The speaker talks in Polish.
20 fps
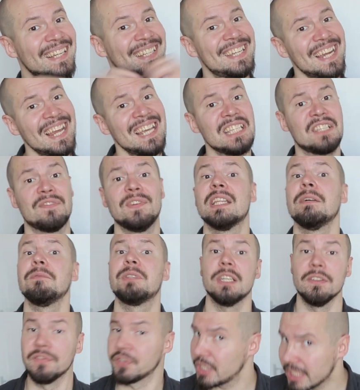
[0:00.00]
Cześć, witam
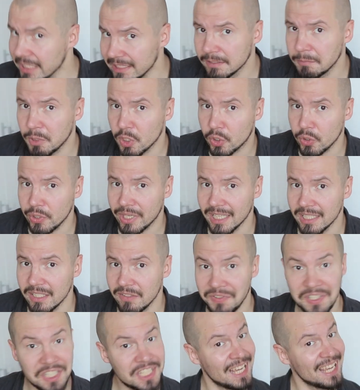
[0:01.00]
Cię w szklanym oku
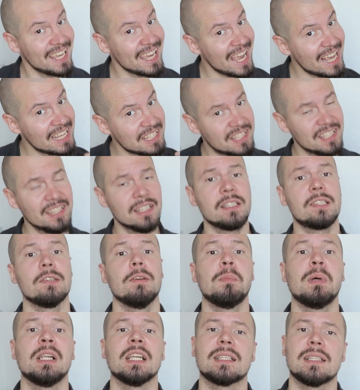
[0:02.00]
Ikaniewicza. Ja się
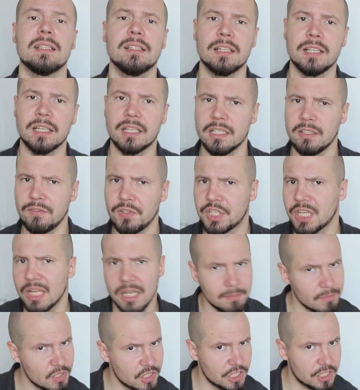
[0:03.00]
nazywam Aleksander Ikaniewicz,
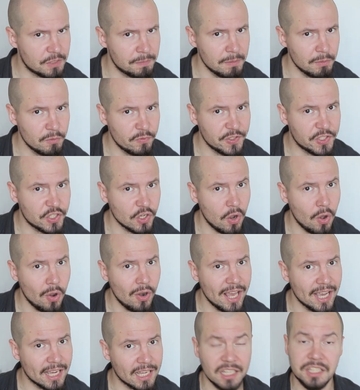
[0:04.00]
ale możesz mi mówić
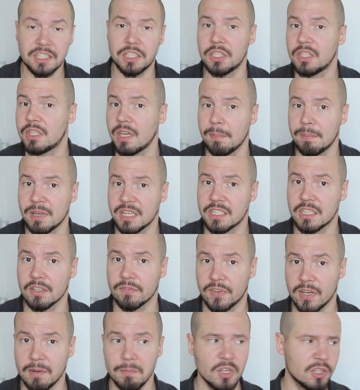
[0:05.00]
Olek, a dzisiaj będzie
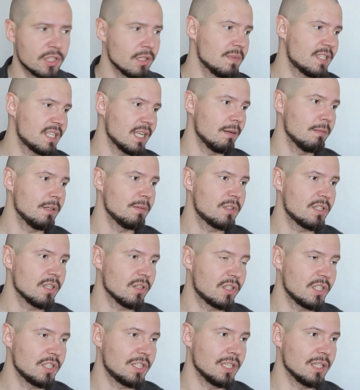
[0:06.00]
film o tym samym,
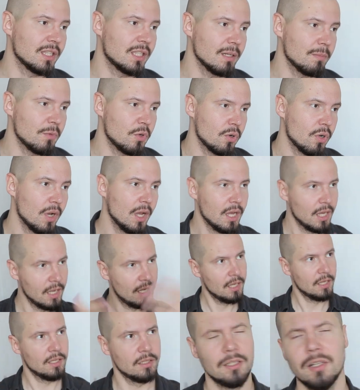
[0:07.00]
co tydzień temu,
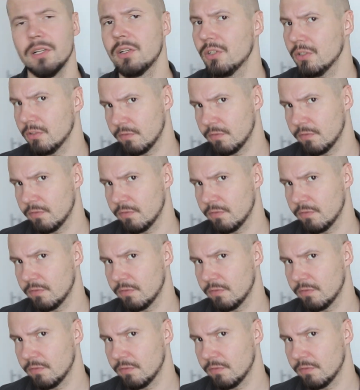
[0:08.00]
tylko